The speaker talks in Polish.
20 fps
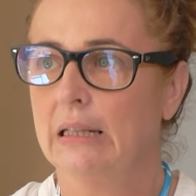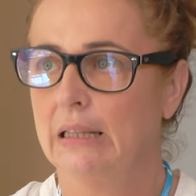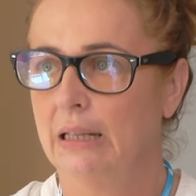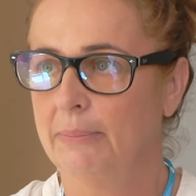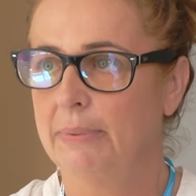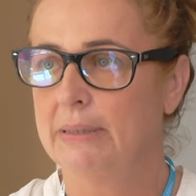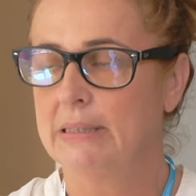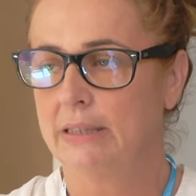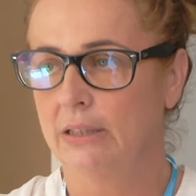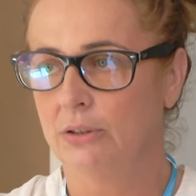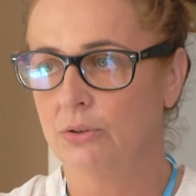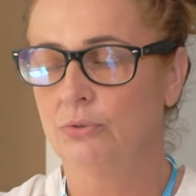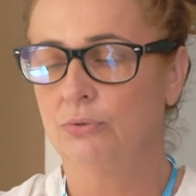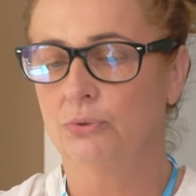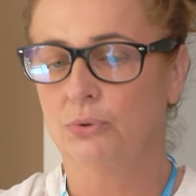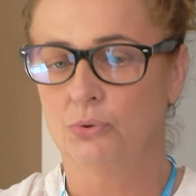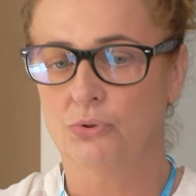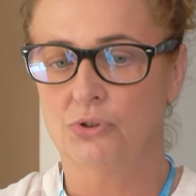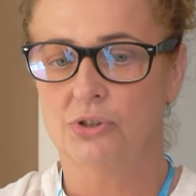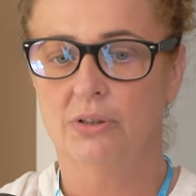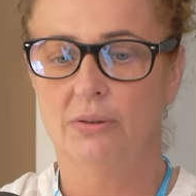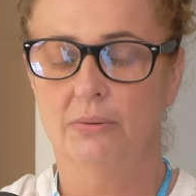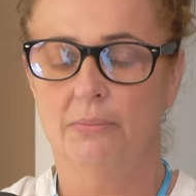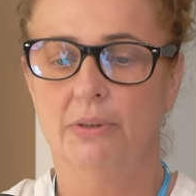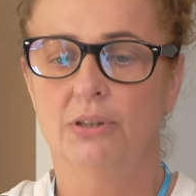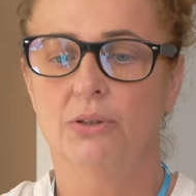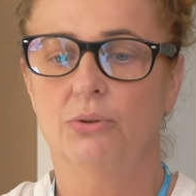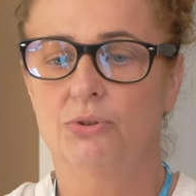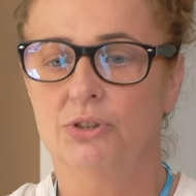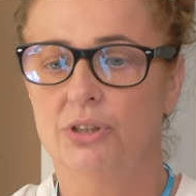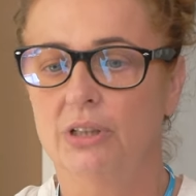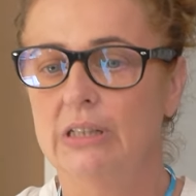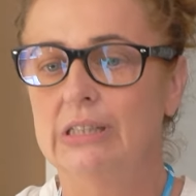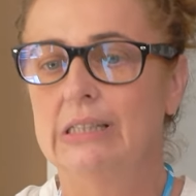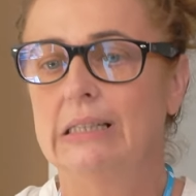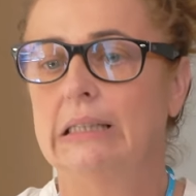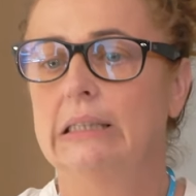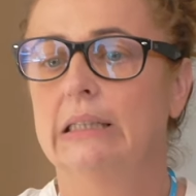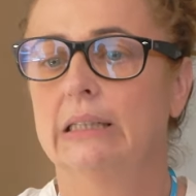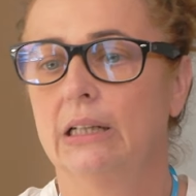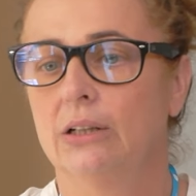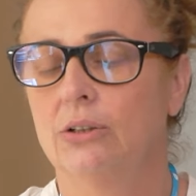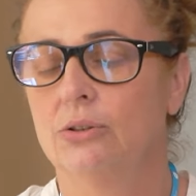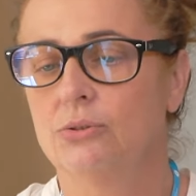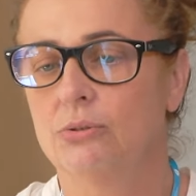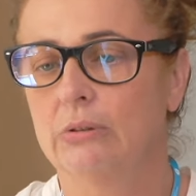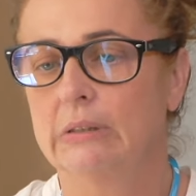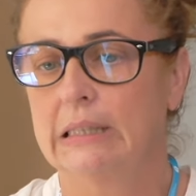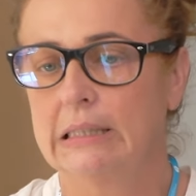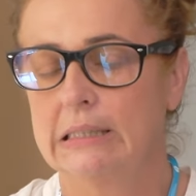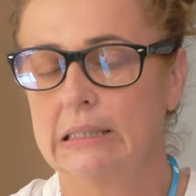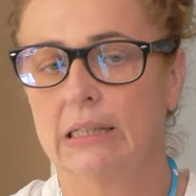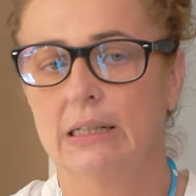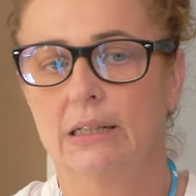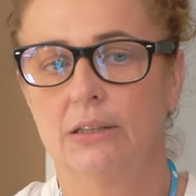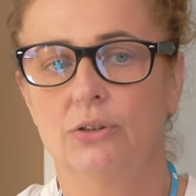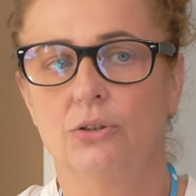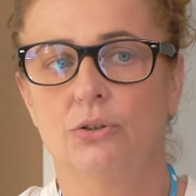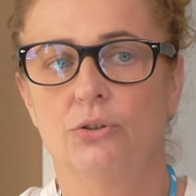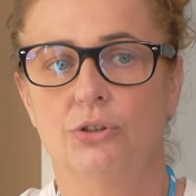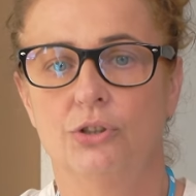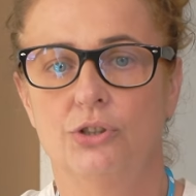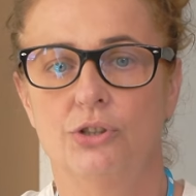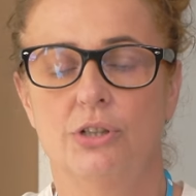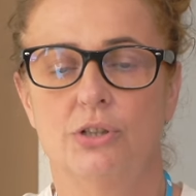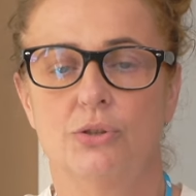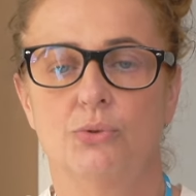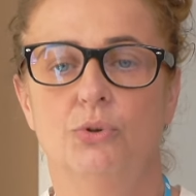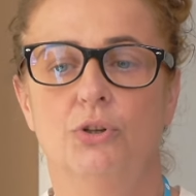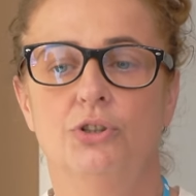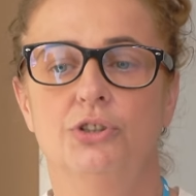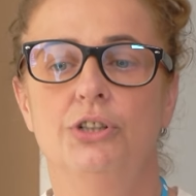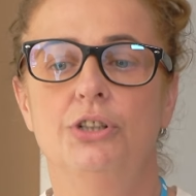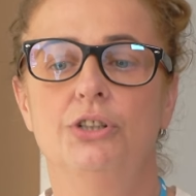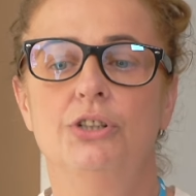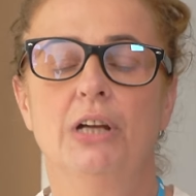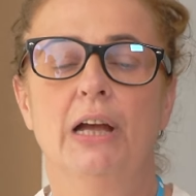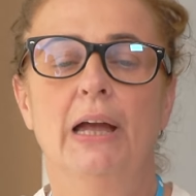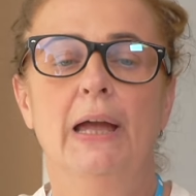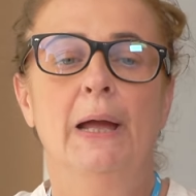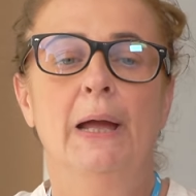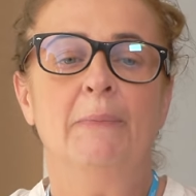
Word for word: dla pacjentów, którzy będą chcieli się na takie konsultacje kardiologiczne zgłosić.